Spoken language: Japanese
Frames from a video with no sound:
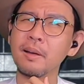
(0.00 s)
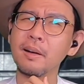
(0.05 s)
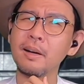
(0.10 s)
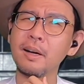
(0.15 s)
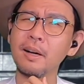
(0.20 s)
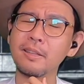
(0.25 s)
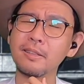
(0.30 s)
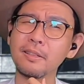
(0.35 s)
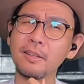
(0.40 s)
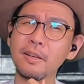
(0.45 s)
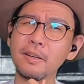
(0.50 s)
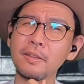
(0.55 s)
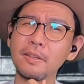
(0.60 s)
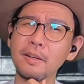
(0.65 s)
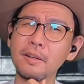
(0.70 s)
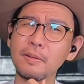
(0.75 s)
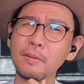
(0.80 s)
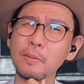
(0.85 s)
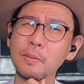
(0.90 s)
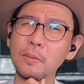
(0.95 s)

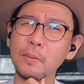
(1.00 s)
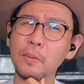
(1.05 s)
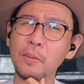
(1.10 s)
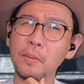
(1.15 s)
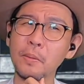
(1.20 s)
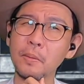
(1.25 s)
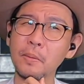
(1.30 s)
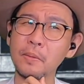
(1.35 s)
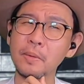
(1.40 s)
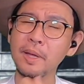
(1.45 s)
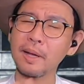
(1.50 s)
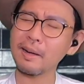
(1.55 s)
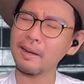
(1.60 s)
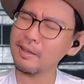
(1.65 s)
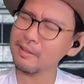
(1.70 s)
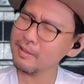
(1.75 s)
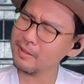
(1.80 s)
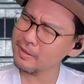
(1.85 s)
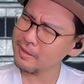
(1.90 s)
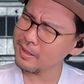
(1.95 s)
刀と、いや、
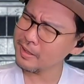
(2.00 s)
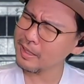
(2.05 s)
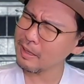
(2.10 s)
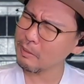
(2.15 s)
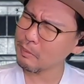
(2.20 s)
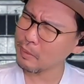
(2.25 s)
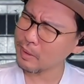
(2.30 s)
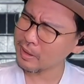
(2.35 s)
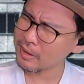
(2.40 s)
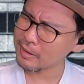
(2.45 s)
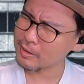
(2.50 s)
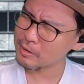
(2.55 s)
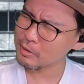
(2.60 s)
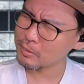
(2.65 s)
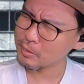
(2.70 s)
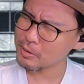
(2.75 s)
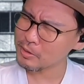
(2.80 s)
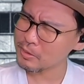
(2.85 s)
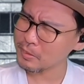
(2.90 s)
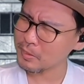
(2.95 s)
刀なのかな、
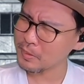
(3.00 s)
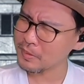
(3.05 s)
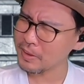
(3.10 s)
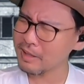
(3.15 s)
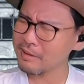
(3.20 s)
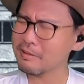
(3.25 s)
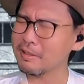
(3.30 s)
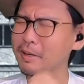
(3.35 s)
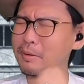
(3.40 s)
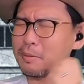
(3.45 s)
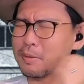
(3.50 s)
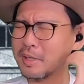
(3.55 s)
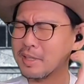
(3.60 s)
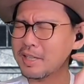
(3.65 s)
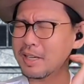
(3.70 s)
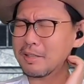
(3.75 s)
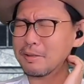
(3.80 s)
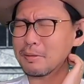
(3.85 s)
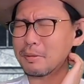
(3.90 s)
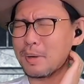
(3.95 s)
そもそも。なんだろうね、
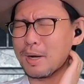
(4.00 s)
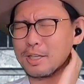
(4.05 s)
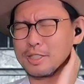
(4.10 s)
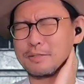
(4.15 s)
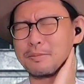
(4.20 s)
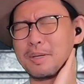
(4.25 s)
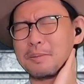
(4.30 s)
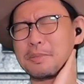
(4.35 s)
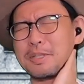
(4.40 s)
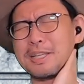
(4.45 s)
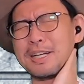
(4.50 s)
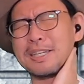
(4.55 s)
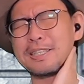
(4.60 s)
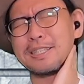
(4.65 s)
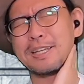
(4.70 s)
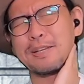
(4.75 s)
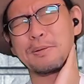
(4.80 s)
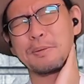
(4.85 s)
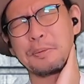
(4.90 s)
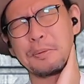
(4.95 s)
剣の悪魔みた
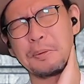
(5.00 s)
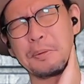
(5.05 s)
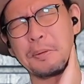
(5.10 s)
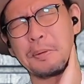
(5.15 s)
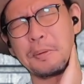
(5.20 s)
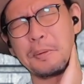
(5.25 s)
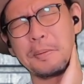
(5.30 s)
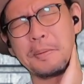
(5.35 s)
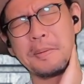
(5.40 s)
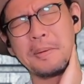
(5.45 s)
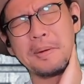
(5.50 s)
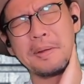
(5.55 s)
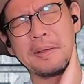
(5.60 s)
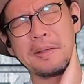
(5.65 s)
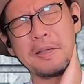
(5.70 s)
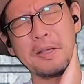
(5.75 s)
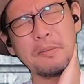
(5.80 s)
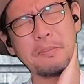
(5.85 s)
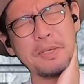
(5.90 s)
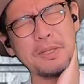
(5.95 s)
いなのと、
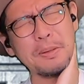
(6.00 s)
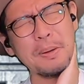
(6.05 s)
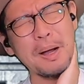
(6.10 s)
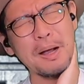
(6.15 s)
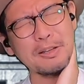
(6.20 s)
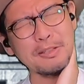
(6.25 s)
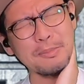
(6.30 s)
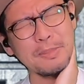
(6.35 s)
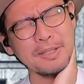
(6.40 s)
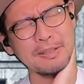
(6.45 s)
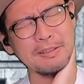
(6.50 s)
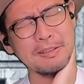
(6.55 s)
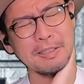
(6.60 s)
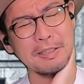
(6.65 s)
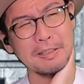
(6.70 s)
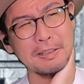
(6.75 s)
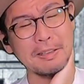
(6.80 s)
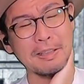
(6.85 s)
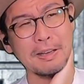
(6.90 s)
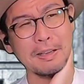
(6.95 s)
ヘビの悪魔っ
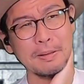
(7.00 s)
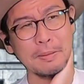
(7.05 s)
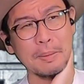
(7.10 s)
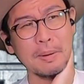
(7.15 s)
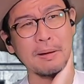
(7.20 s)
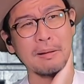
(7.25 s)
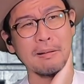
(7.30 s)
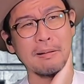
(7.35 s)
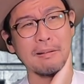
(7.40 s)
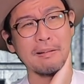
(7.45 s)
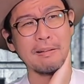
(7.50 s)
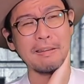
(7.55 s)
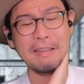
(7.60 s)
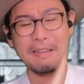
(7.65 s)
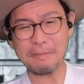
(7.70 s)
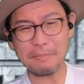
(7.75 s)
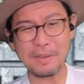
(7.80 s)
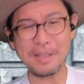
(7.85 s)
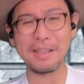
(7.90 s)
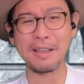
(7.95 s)
て言ったらいいのかな
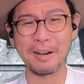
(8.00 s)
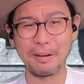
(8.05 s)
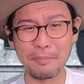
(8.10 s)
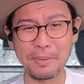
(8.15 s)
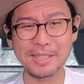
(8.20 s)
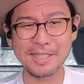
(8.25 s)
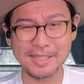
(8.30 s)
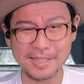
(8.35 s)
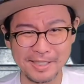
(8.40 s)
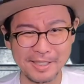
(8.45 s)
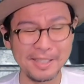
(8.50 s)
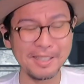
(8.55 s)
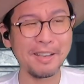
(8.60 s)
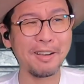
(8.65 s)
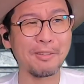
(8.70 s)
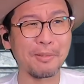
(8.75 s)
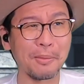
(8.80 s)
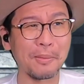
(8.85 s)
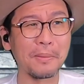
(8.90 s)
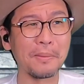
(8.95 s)
ヘビやばすぎ
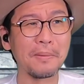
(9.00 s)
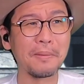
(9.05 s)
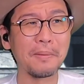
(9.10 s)
やろ。